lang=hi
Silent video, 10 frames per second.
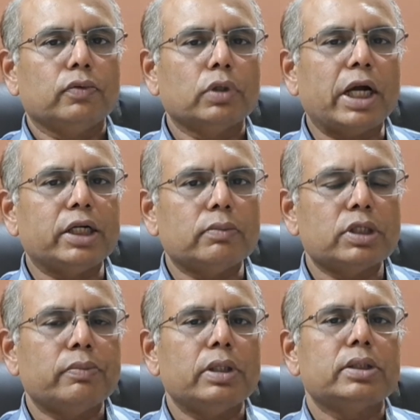फूड आइटम
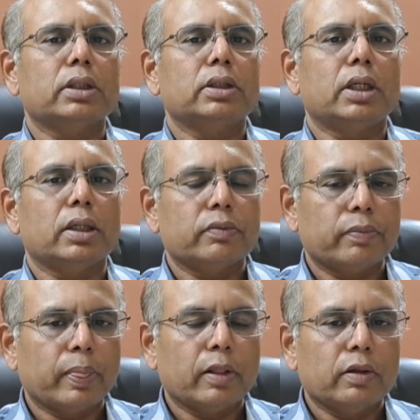से मिल सकता है
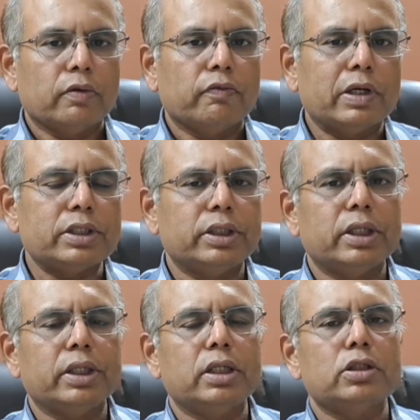
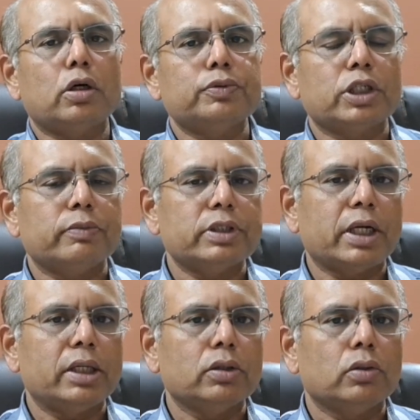वेजिटेरियंस ऑप्शन में
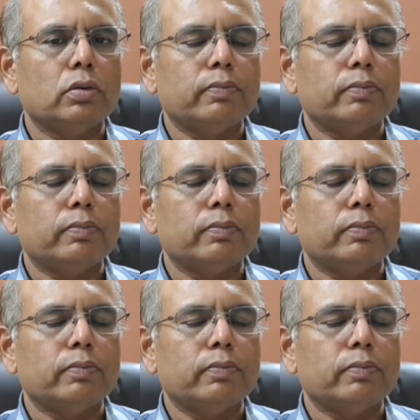जाएँ तो